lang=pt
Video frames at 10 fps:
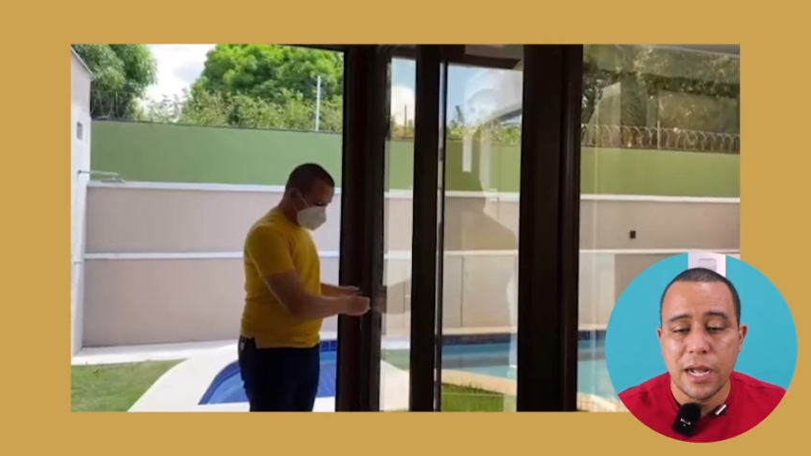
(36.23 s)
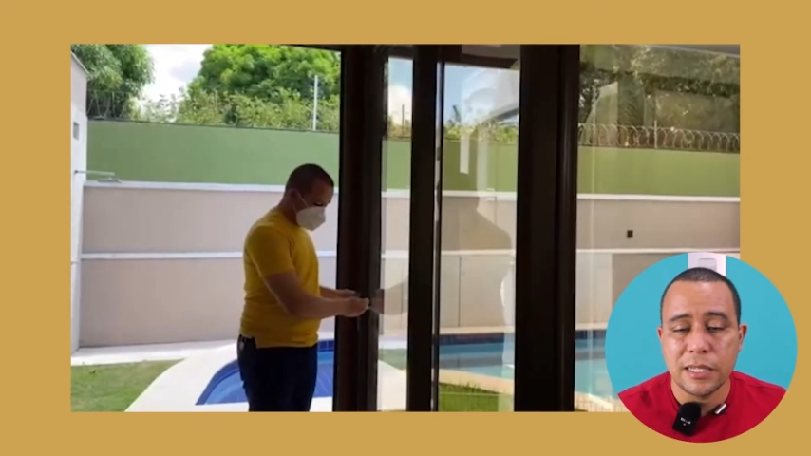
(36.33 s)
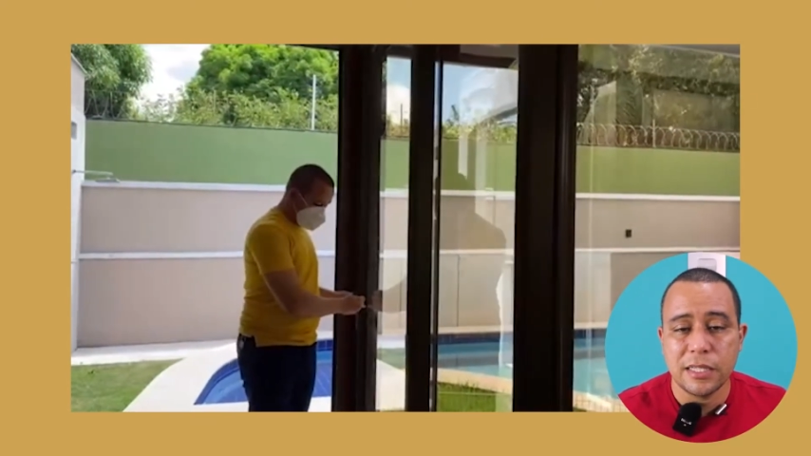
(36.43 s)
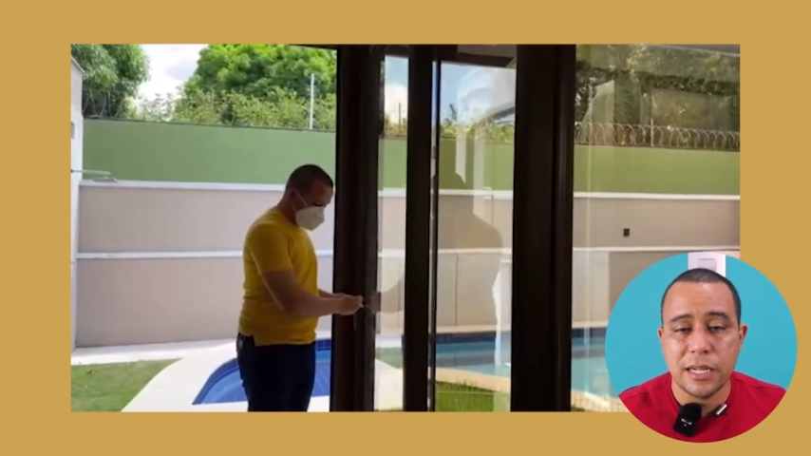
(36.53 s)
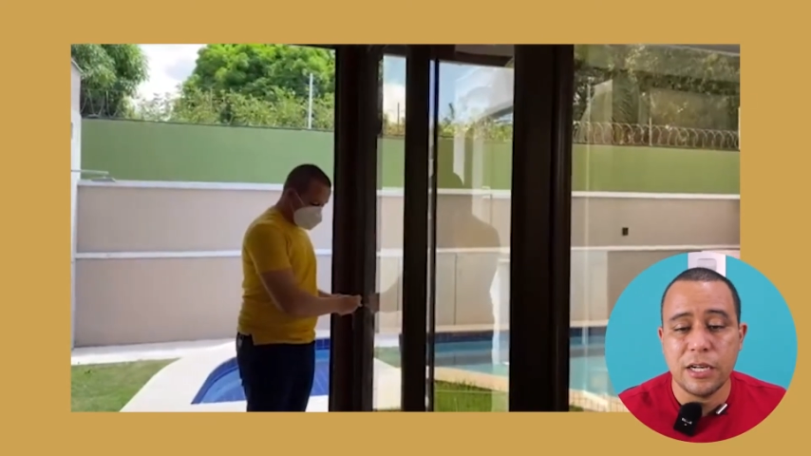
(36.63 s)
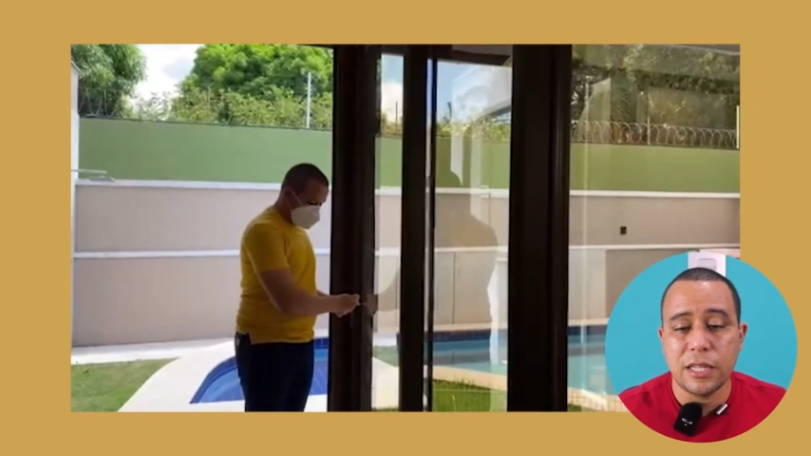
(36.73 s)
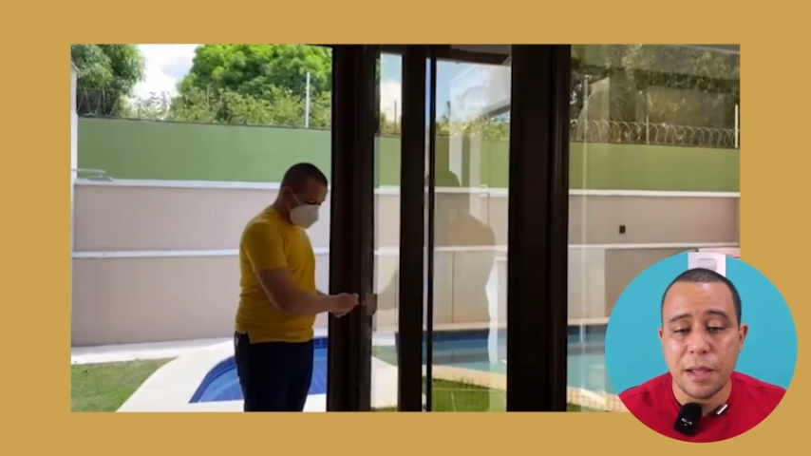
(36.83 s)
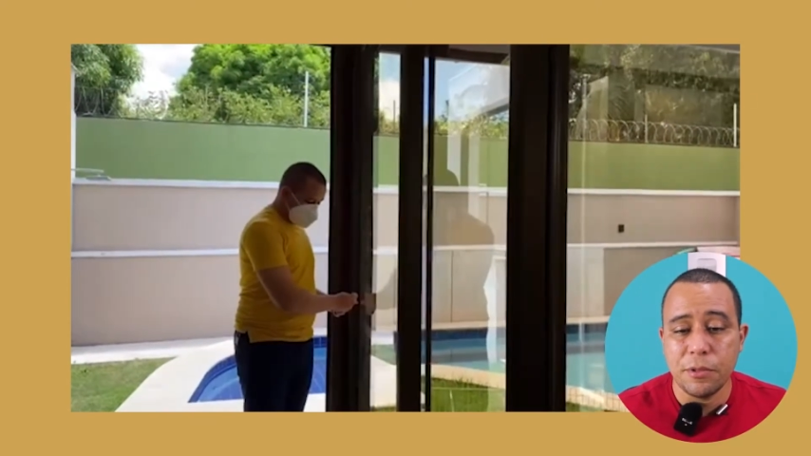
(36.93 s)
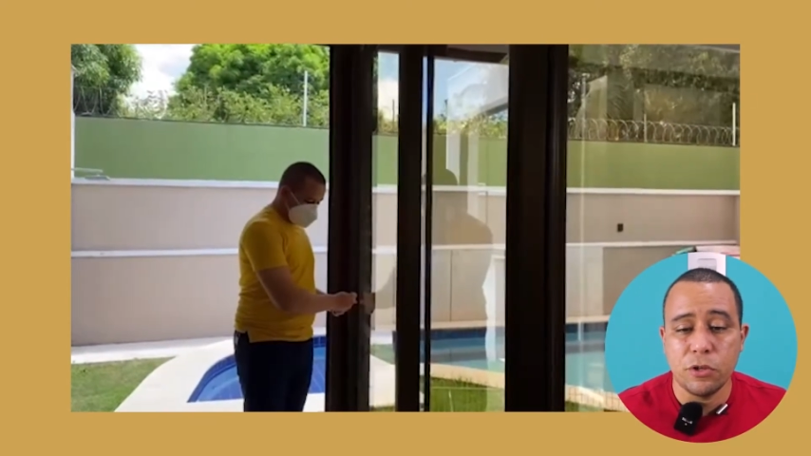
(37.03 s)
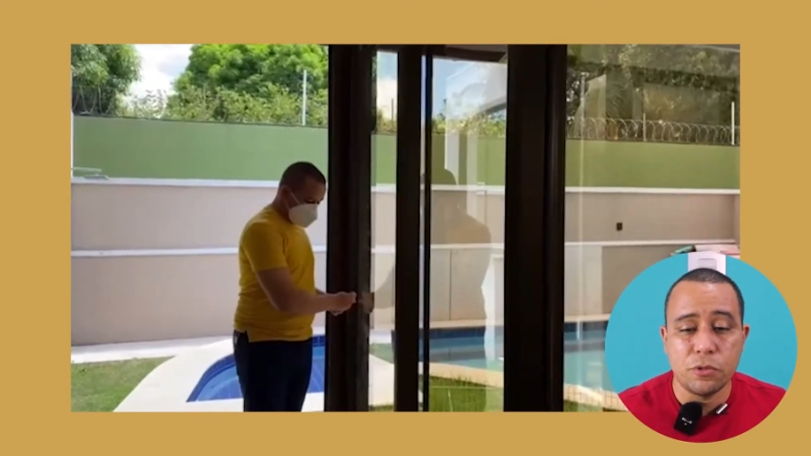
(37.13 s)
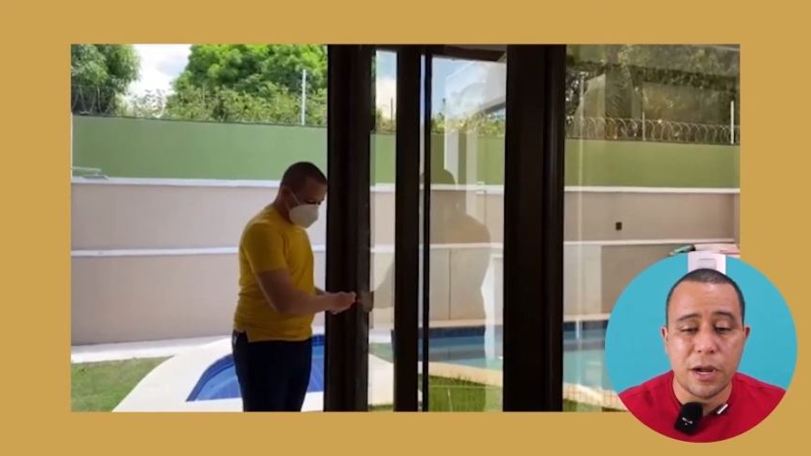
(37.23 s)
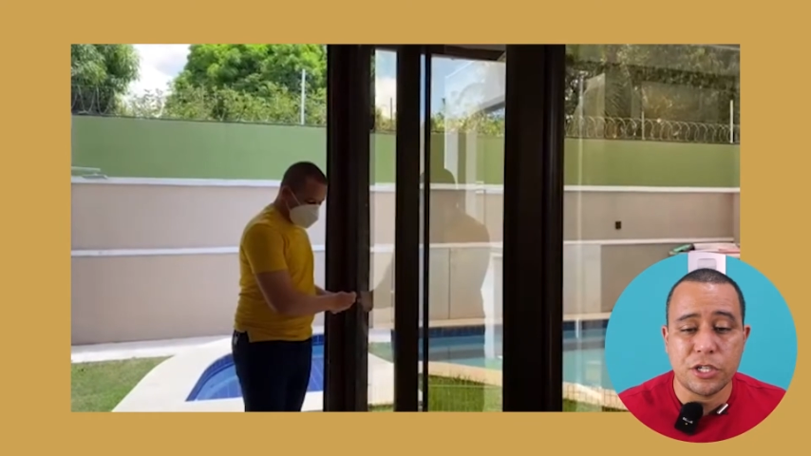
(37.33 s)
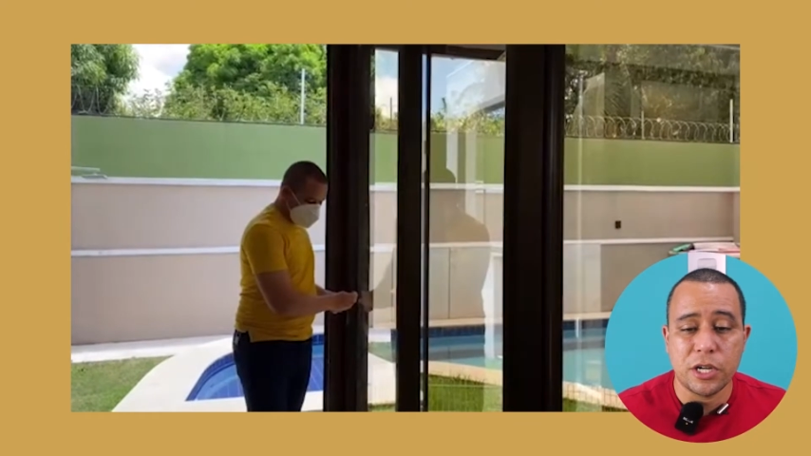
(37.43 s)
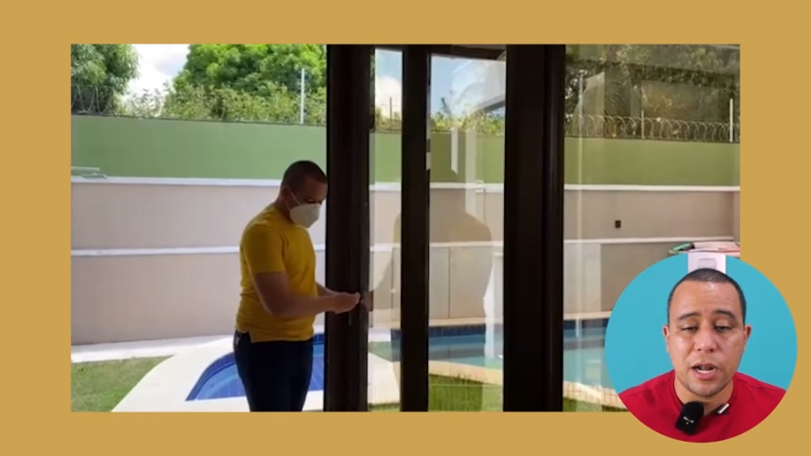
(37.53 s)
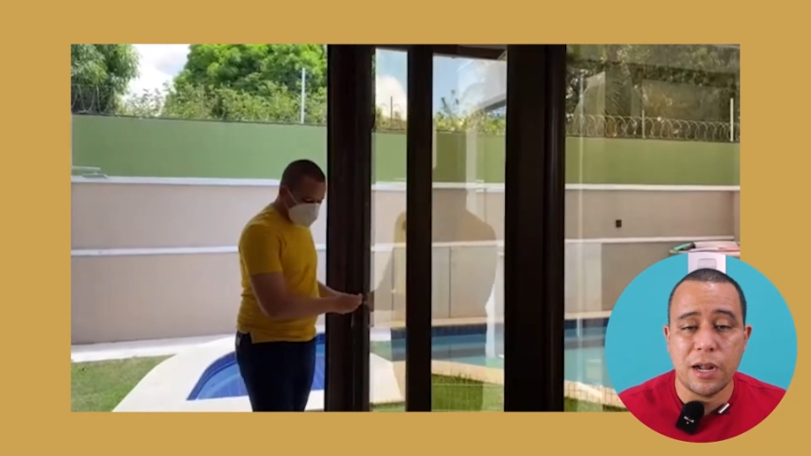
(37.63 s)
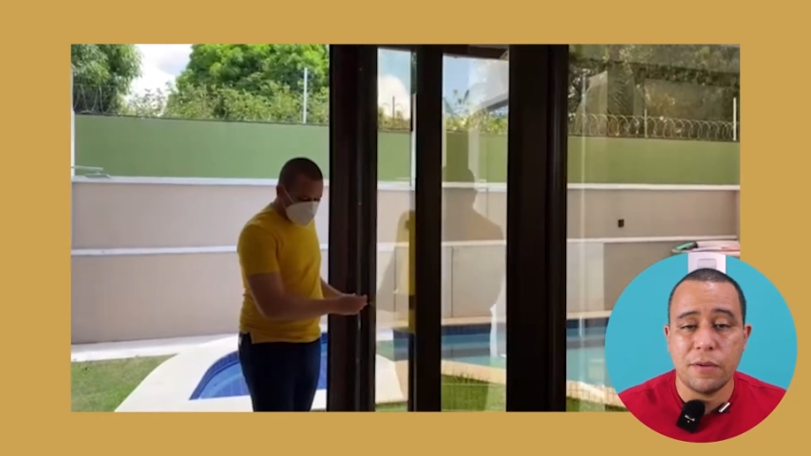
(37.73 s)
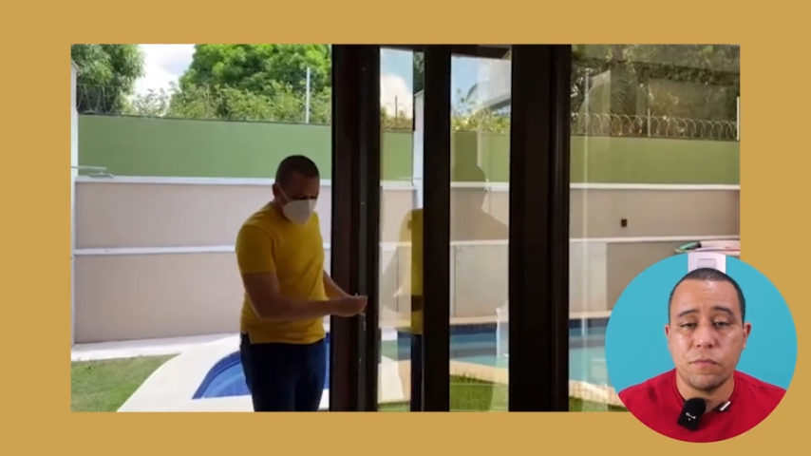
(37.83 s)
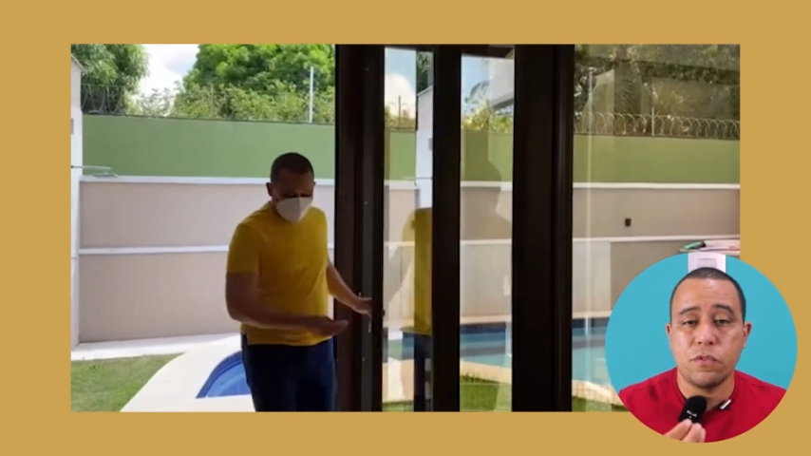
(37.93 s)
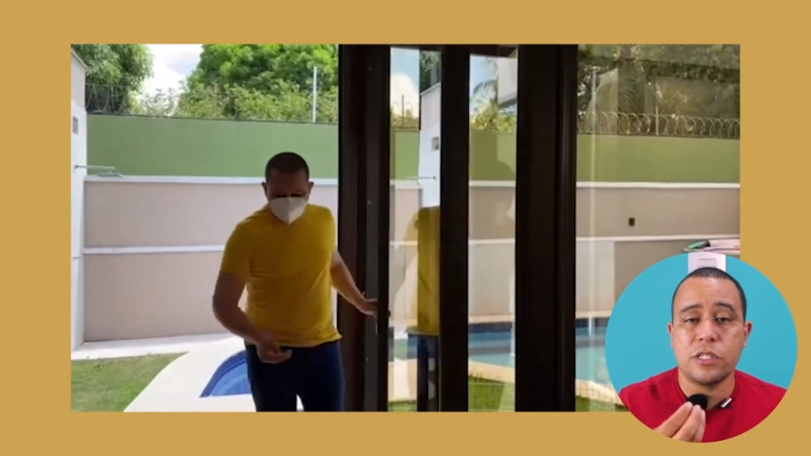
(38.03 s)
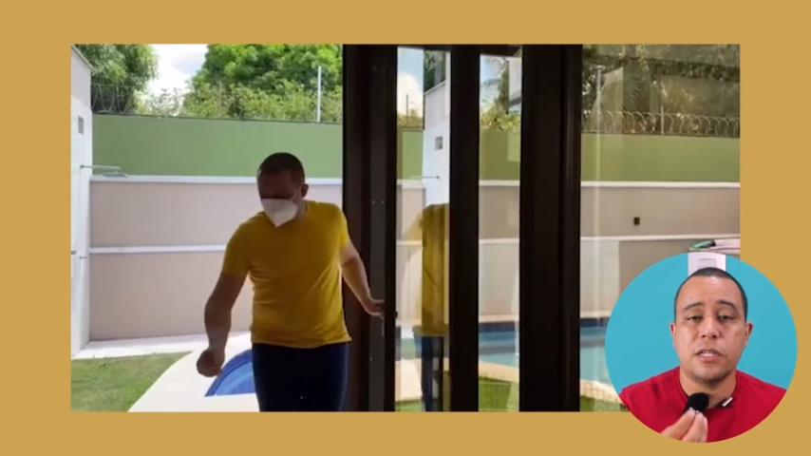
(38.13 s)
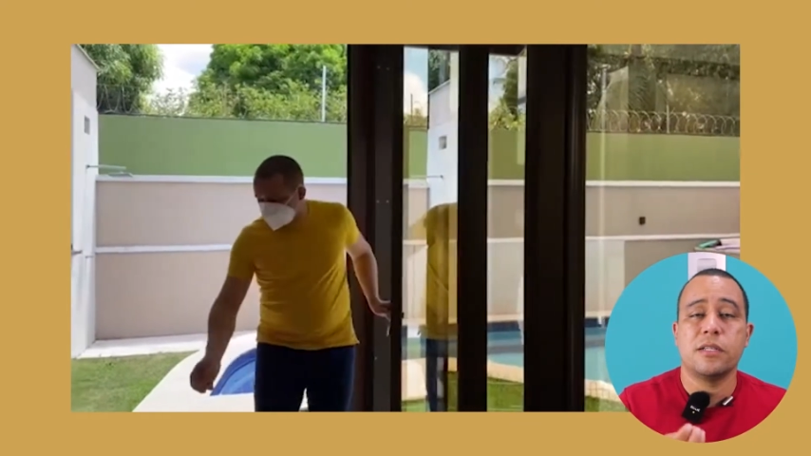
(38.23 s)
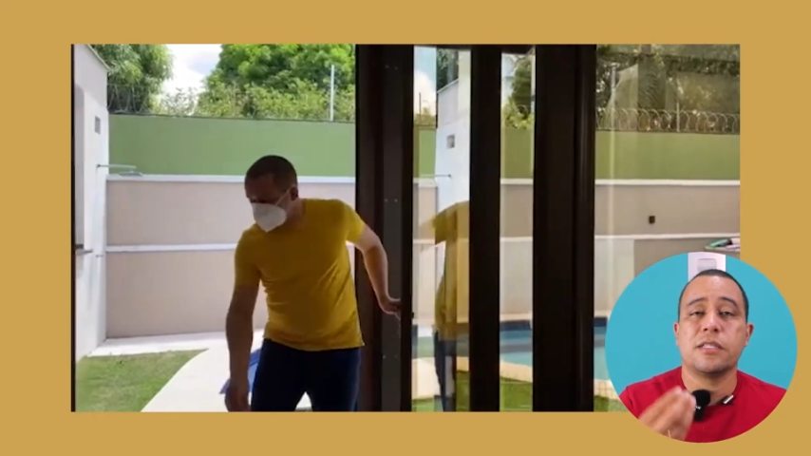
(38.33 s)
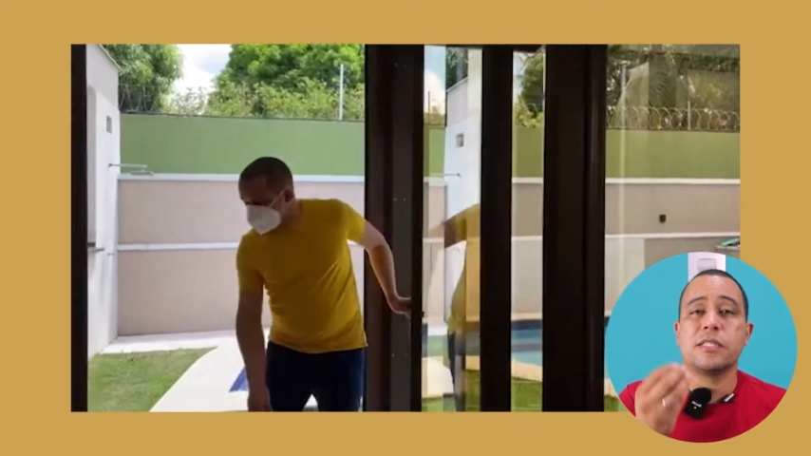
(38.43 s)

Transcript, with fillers: Assim que ele terminou de mastigar, você